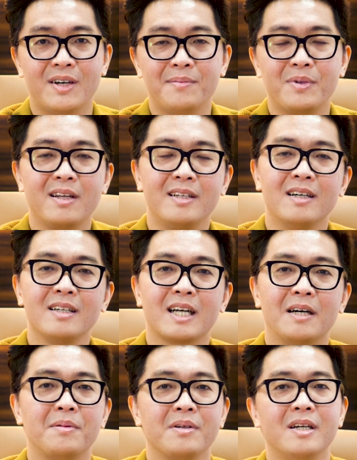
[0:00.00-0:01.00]
và một lần nữa
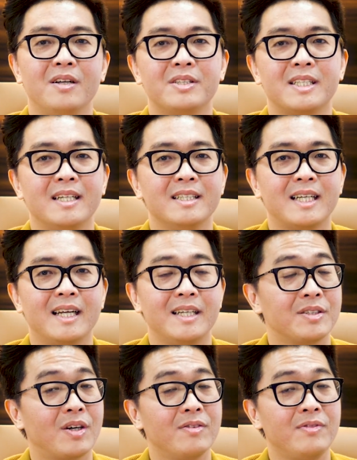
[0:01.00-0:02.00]
cảm ơn mọi người luôn dành thời gian
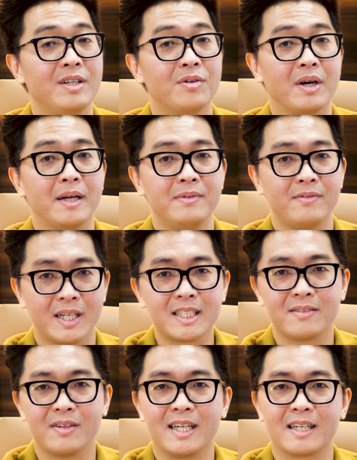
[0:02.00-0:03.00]
theo dõi video của em
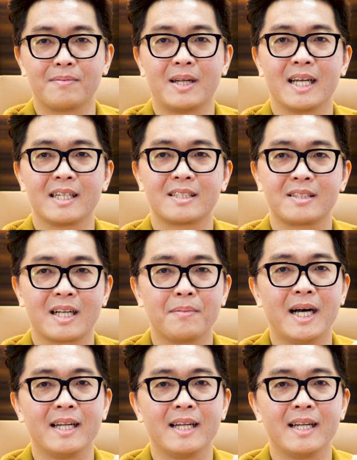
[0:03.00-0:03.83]
invest và hẹn gặp lại các